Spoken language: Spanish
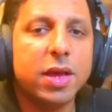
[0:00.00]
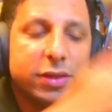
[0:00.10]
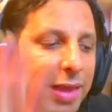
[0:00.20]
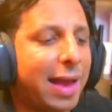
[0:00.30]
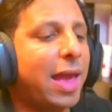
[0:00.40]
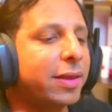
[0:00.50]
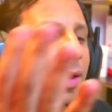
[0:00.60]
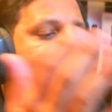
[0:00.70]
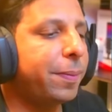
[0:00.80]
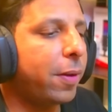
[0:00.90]
Saquen
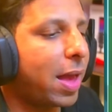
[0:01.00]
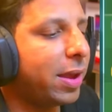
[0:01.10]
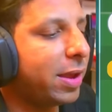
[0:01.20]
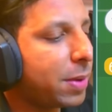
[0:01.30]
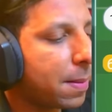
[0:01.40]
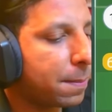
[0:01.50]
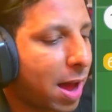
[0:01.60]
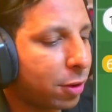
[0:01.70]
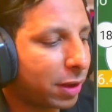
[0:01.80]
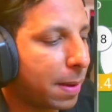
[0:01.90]
ese tipo de ahí, mi
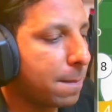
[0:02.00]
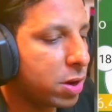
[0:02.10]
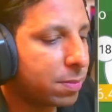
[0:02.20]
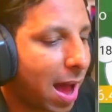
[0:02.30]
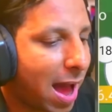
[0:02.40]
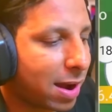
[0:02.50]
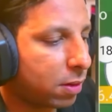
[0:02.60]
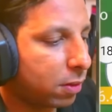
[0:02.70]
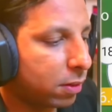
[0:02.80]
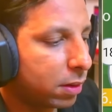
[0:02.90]
hermano, que es muy
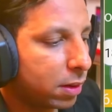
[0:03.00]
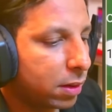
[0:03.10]
malo.